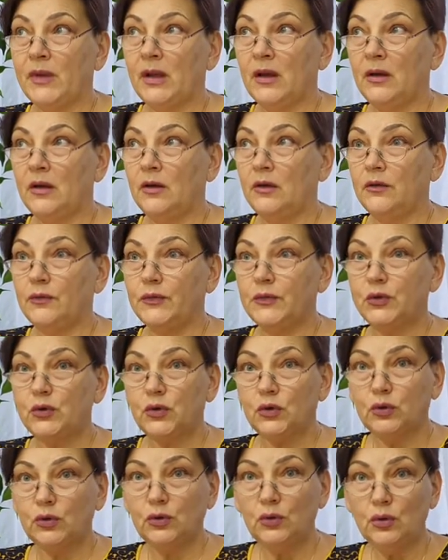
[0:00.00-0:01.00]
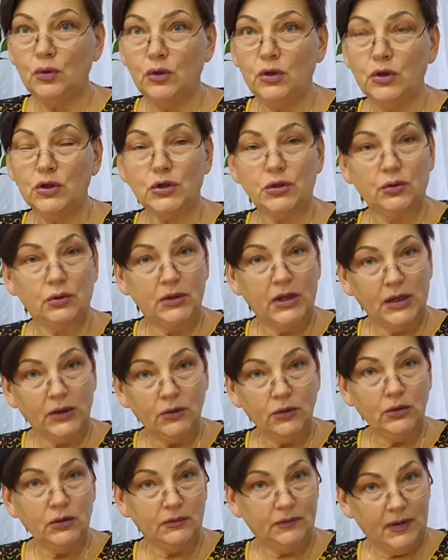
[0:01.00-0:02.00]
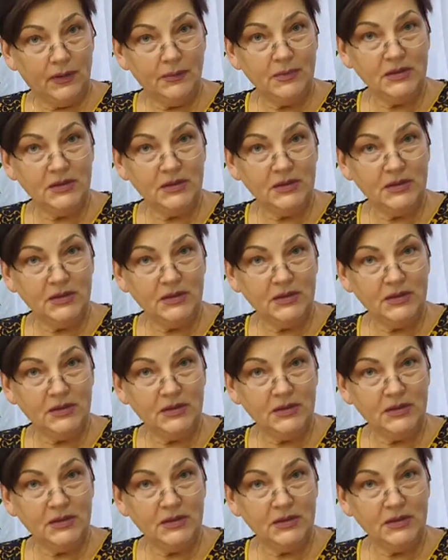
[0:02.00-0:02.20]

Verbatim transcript: э, все то, что дает вам